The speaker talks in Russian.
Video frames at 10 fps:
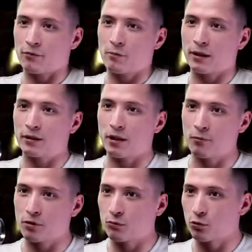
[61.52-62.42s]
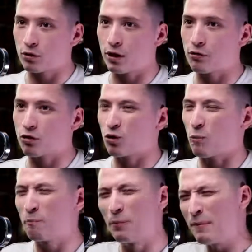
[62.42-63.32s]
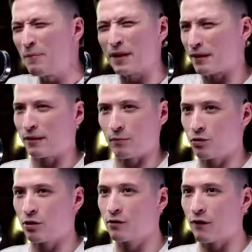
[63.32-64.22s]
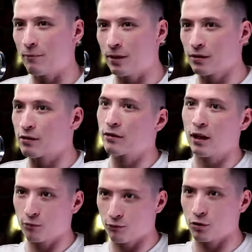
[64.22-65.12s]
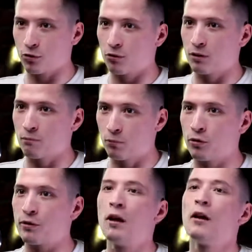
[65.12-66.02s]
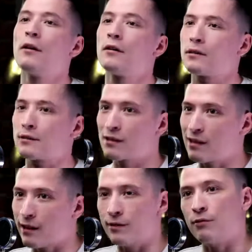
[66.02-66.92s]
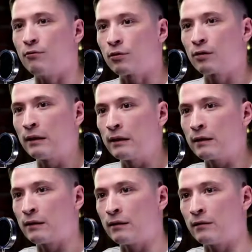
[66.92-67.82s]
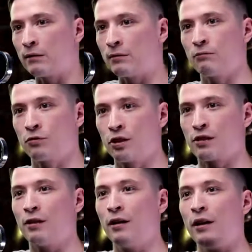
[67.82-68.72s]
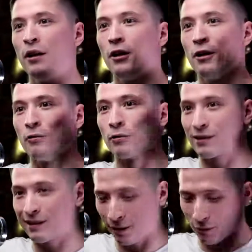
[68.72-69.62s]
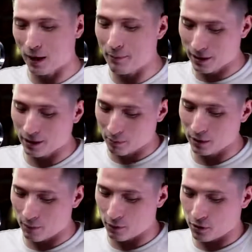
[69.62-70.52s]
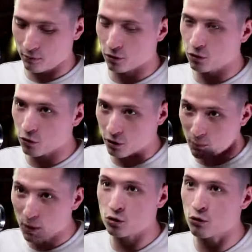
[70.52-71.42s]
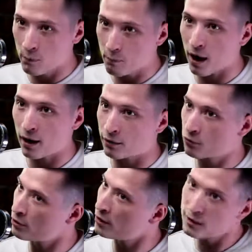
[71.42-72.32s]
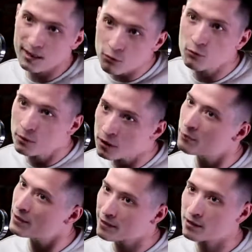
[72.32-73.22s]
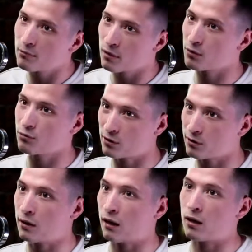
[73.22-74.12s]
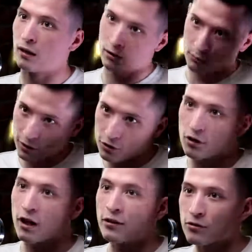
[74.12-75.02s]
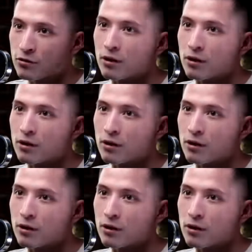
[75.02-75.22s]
Вот смотри, допустим, ты узнаешь, что примерно там через два месяца, да, утвержденный бой э, с Данией. Вот ты, э, честно, вот с этого момента ты, допустим, ты жестко пошел бы пахать уже, или тебе вот было бы не собраться уже так, как там, знаешь, раньше